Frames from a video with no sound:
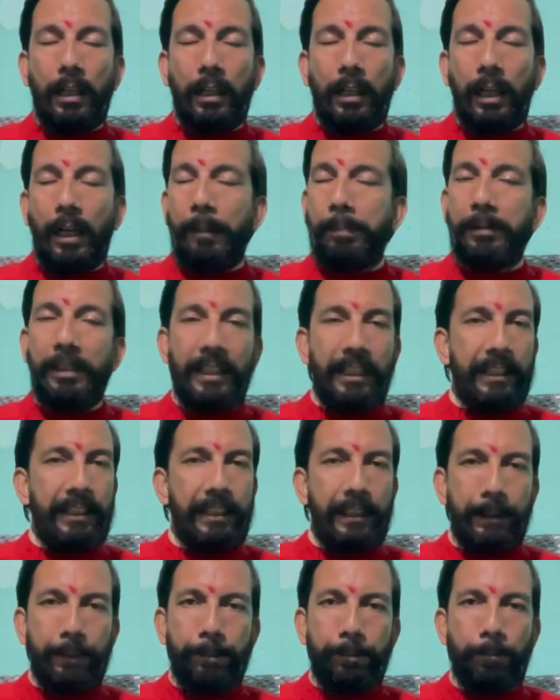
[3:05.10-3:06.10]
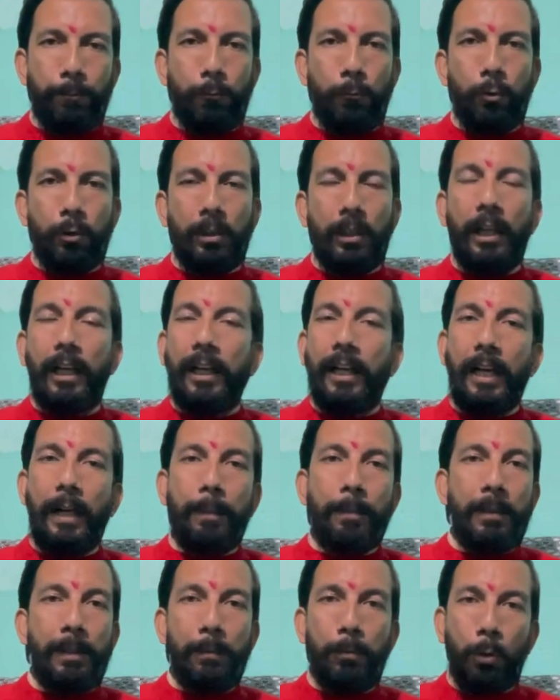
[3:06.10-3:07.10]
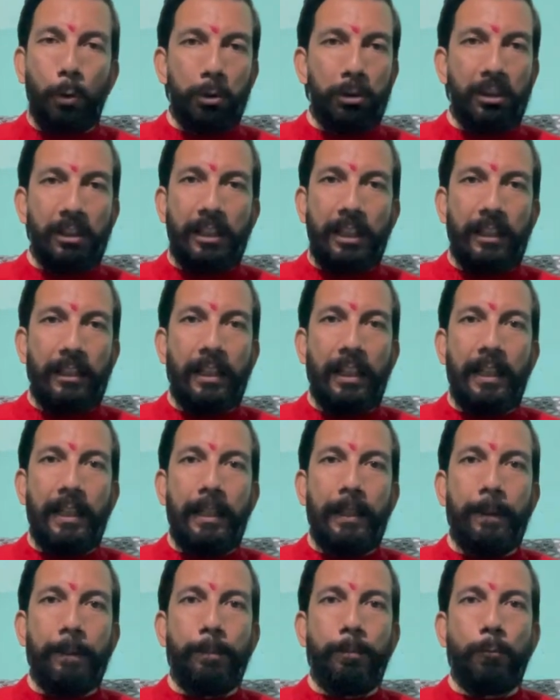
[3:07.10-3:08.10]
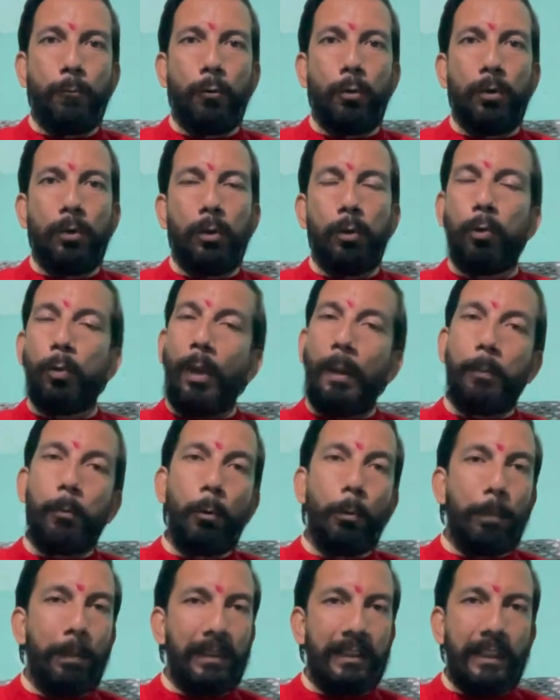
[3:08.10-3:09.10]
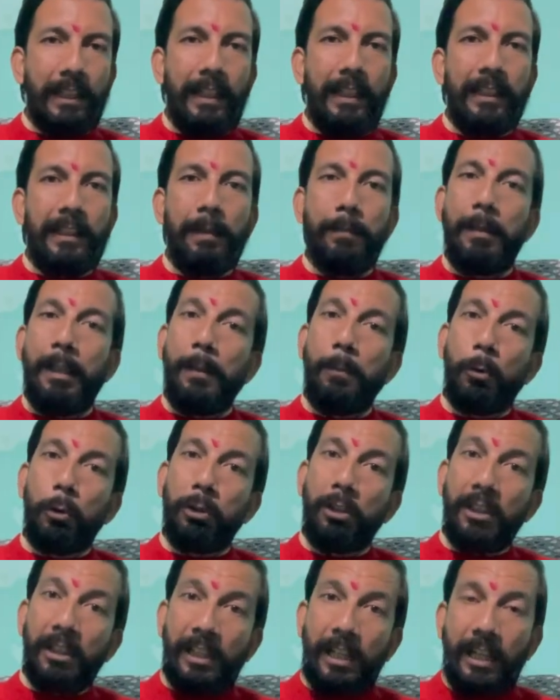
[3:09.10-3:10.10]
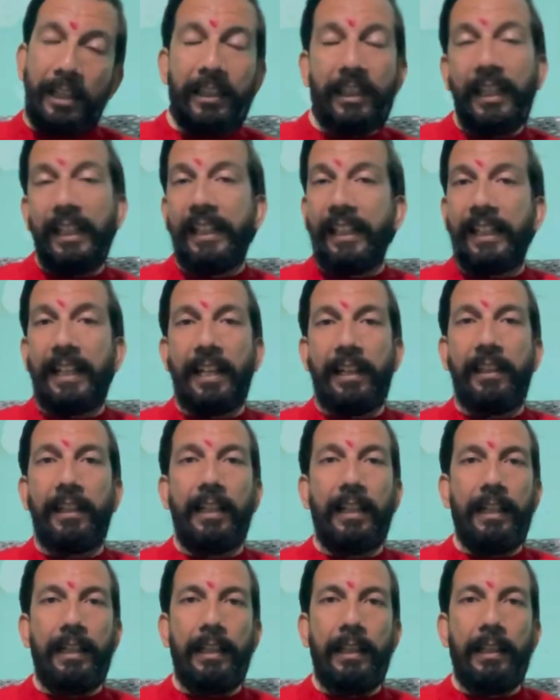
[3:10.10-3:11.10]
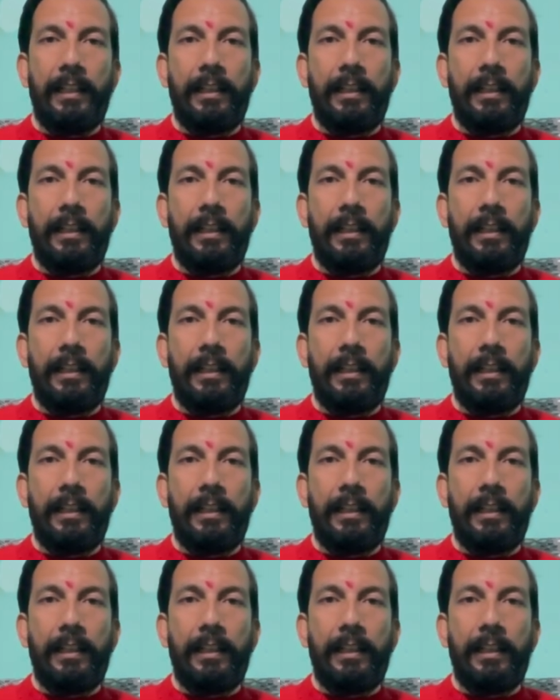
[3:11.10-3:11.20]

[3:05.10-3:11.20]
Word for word: आप देखिए अगर आपने भोजन करना है तो आपको पता है कि मैंने भोजन करना ही करना है